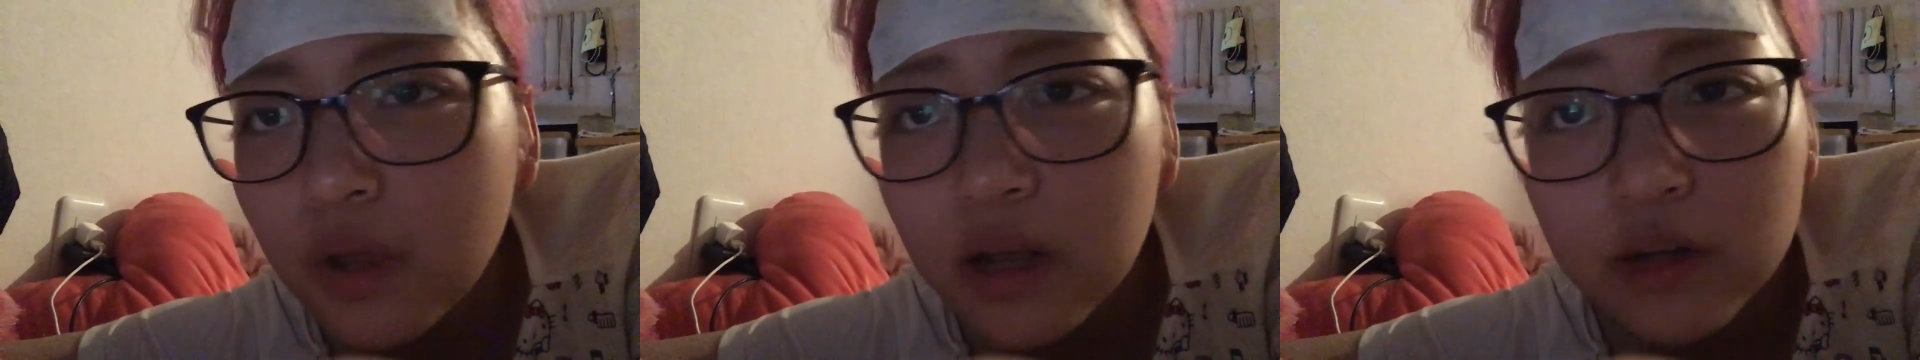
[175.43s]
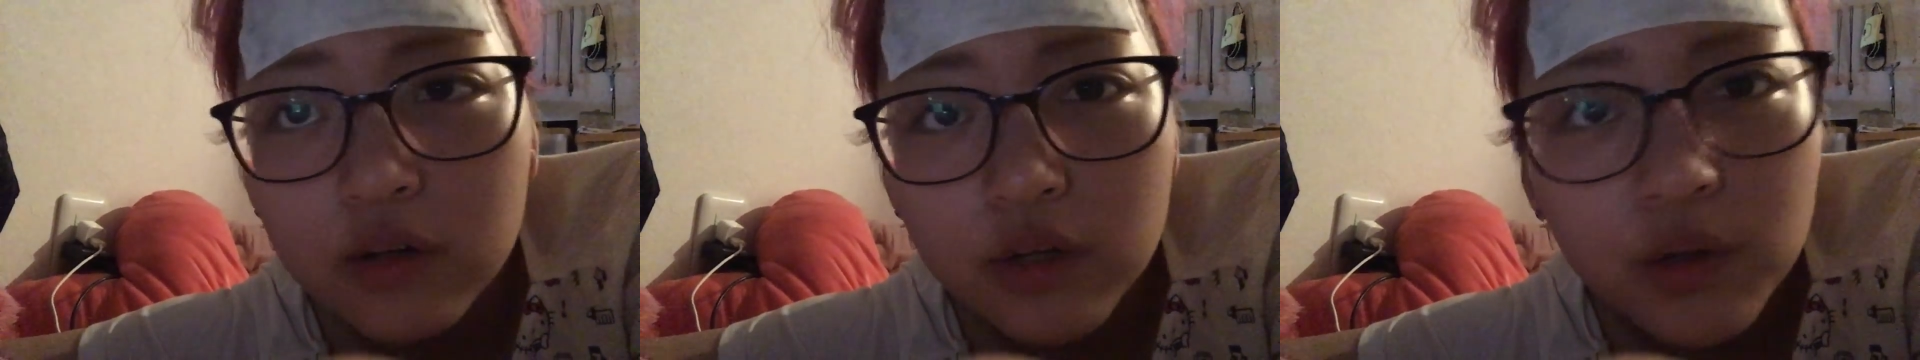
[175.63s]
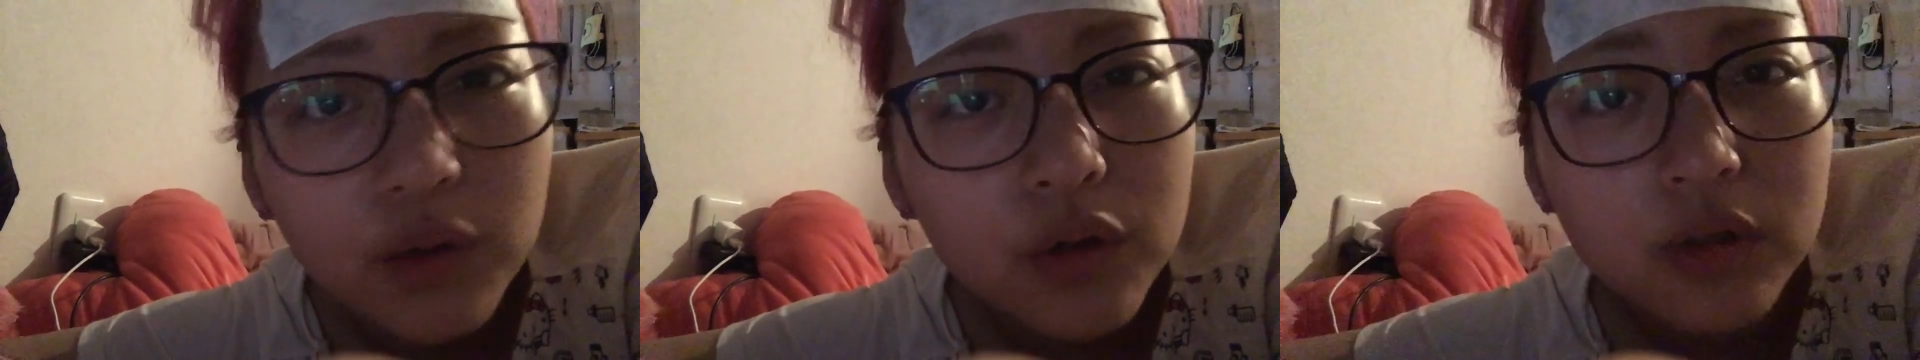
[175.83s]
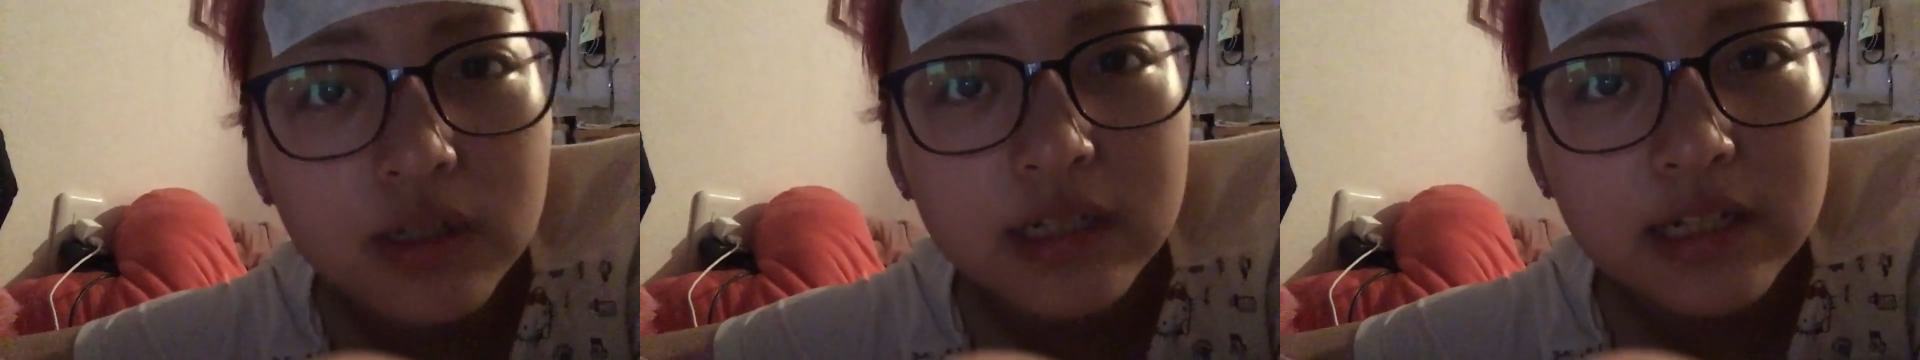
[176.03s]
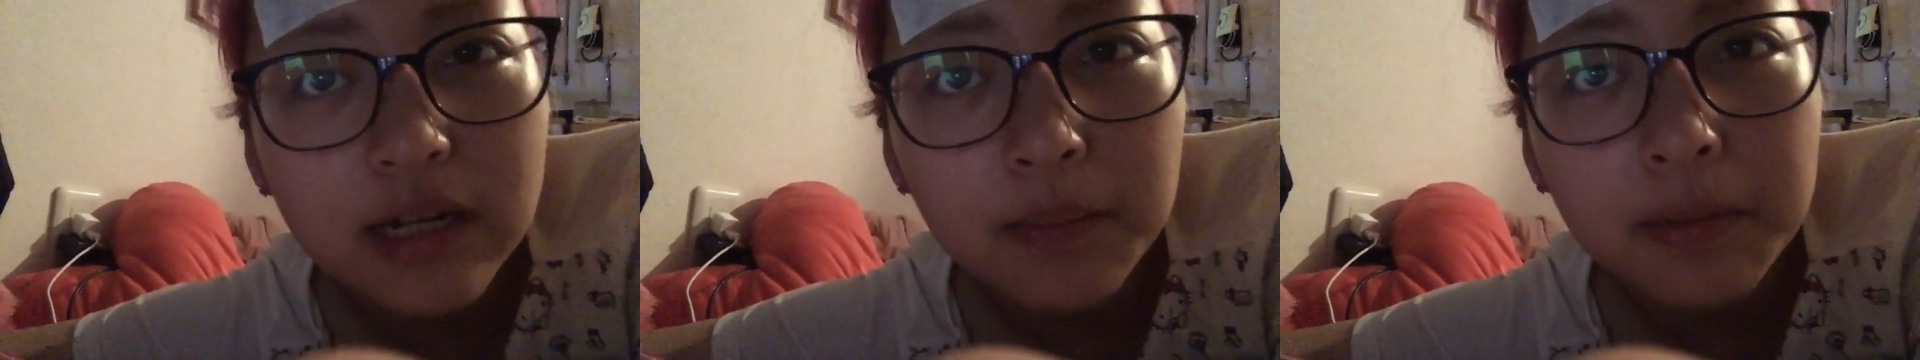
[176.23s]
あのいろいろ
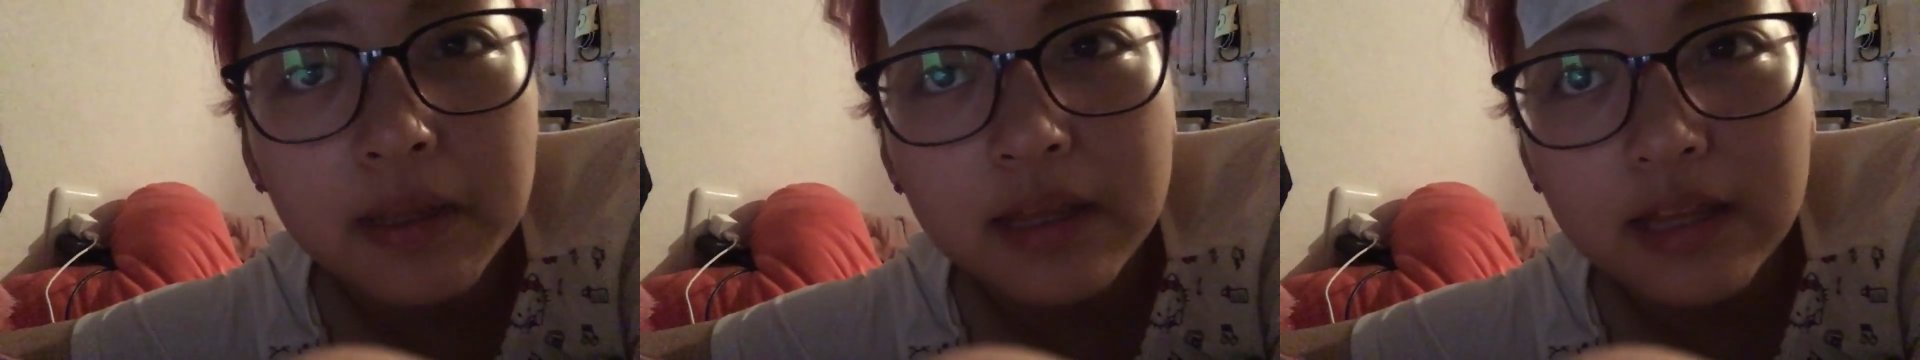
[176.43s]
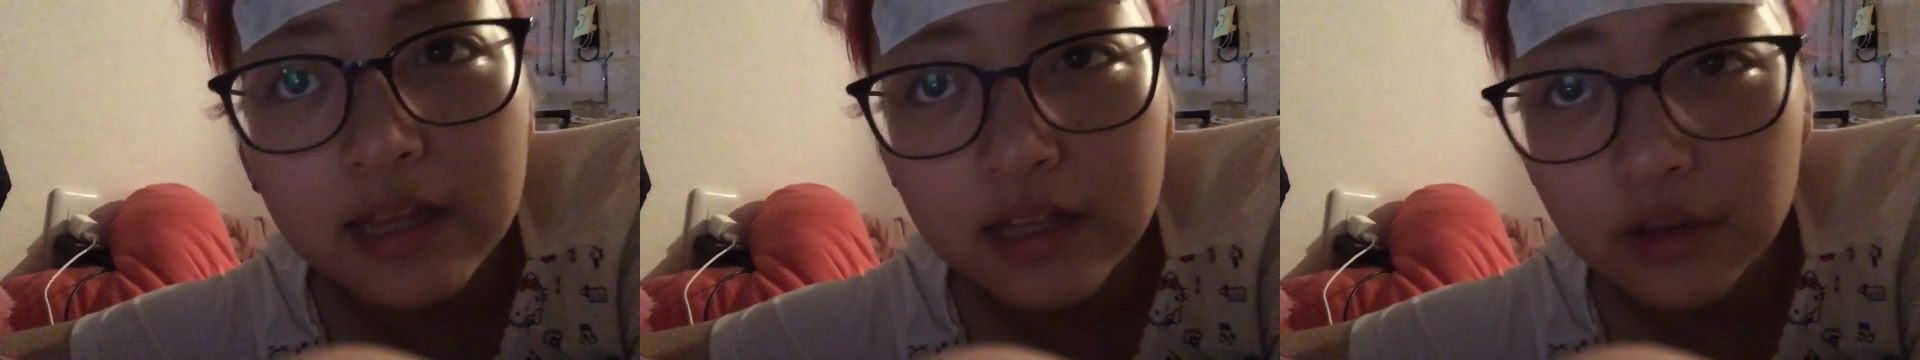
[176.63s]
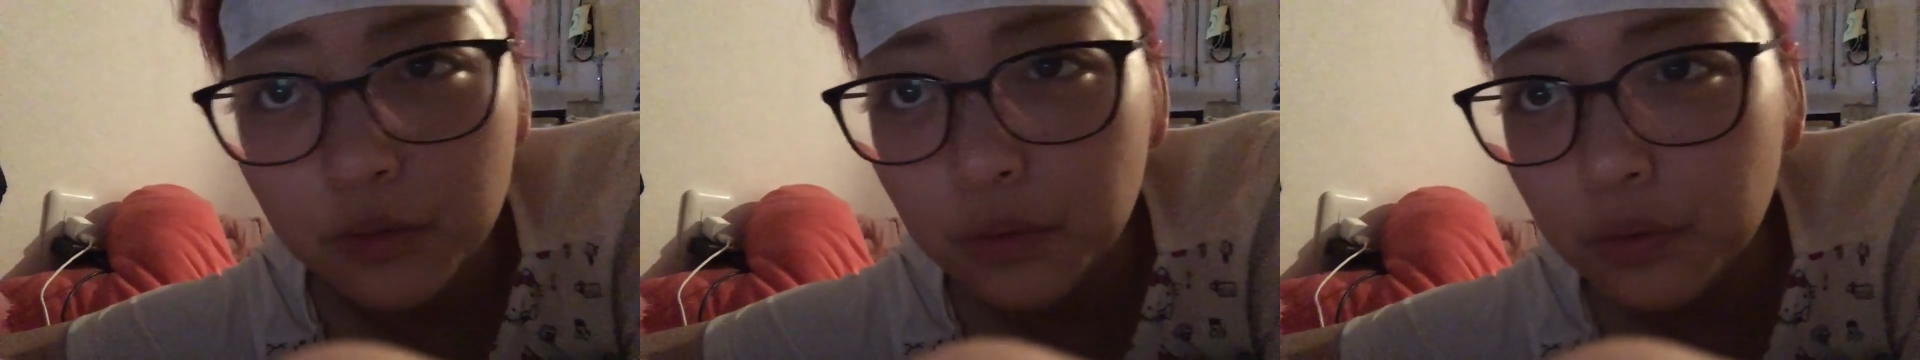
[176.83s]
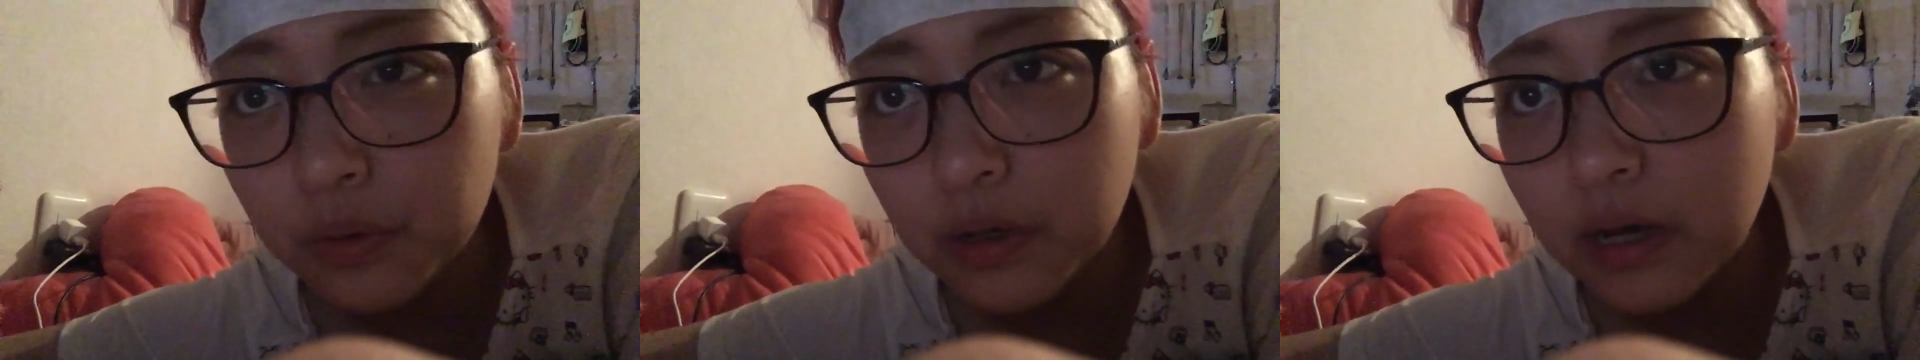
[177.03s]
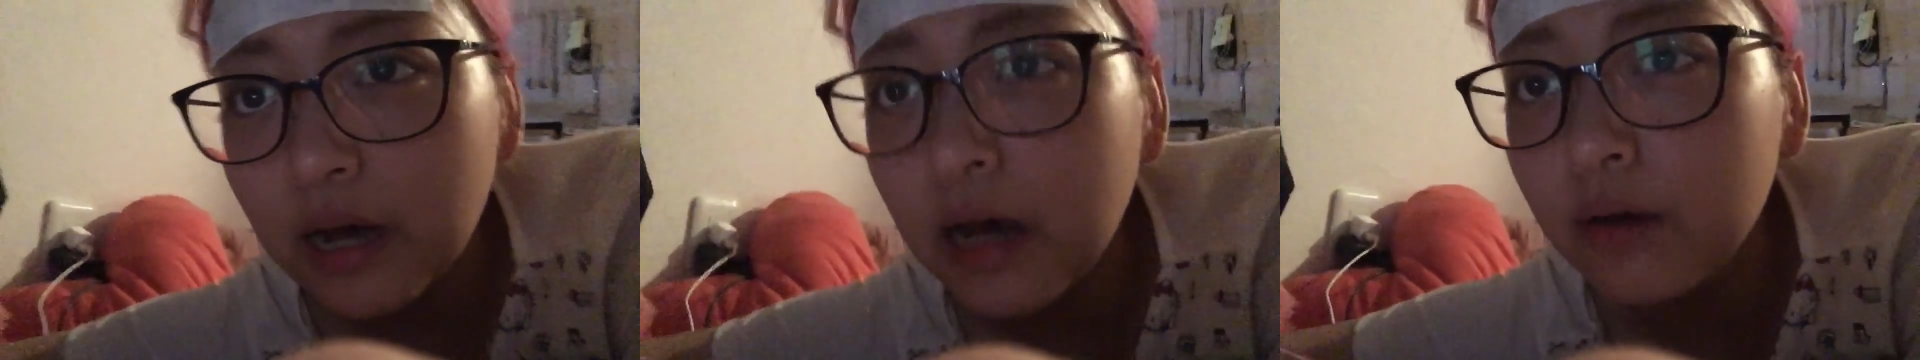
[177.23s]
調べてという
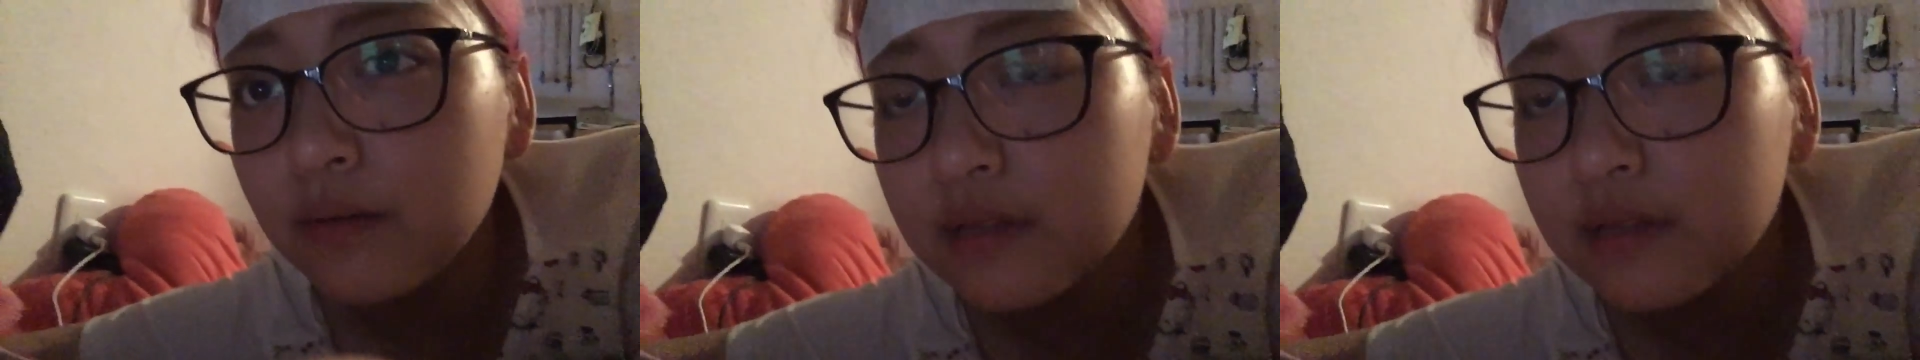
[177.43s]
か、